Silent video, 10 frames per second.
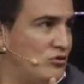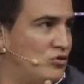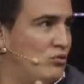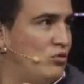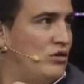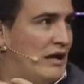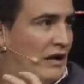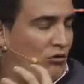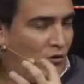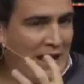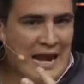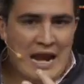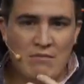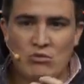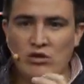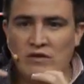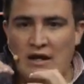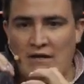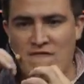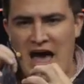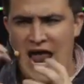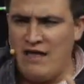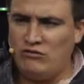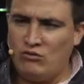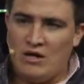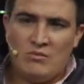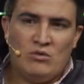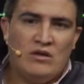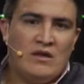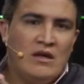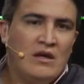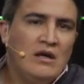no muy de la novela, muy de la mm. farándula, muy de.